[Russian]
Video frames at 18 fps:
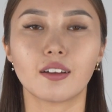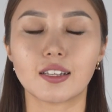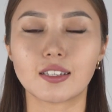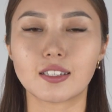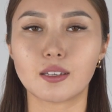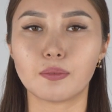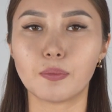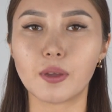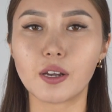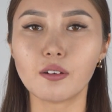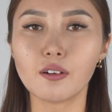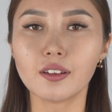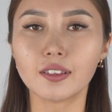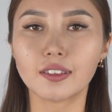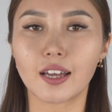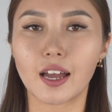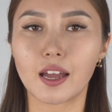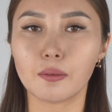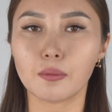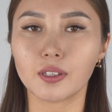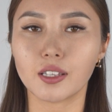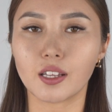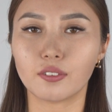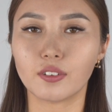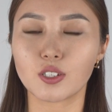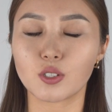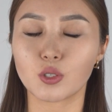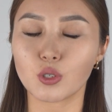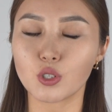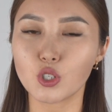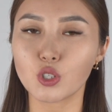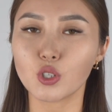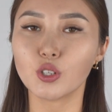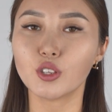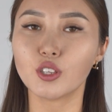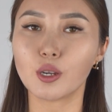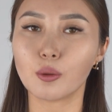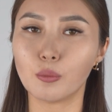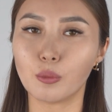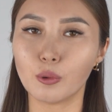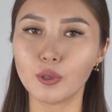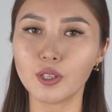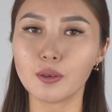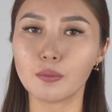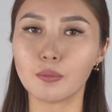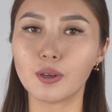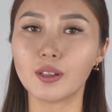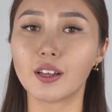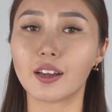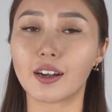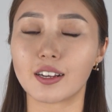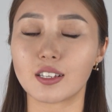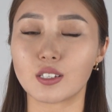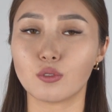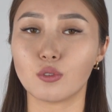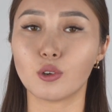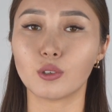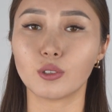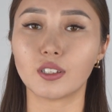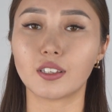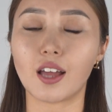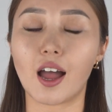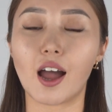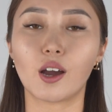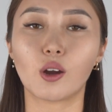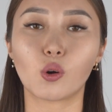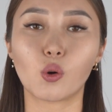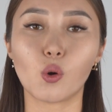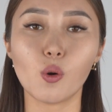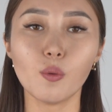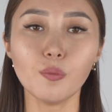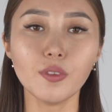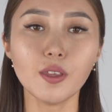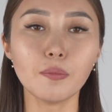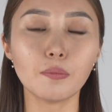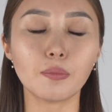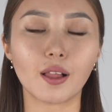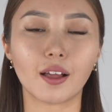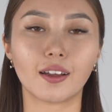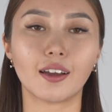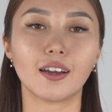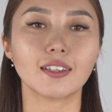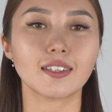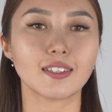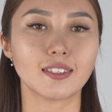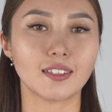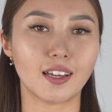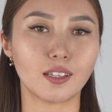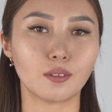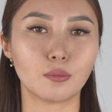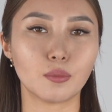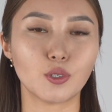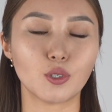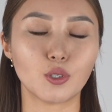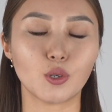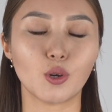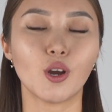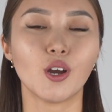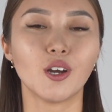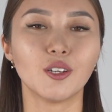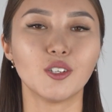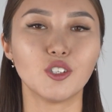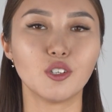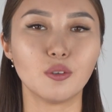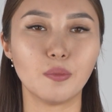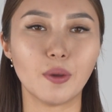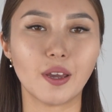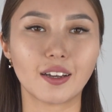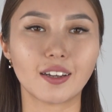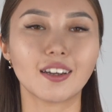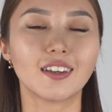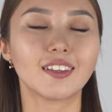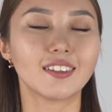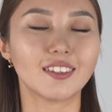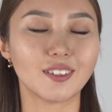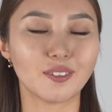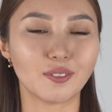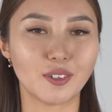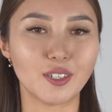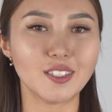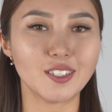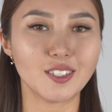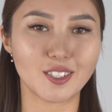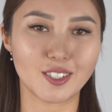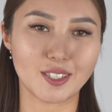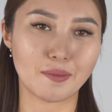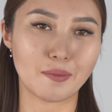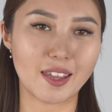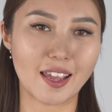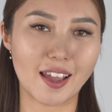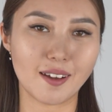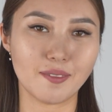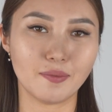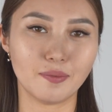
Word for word: В конце первого тайма на восточной трибуне был развернут огромный плакат с надписью «Джибек, ты выйдешь за меня».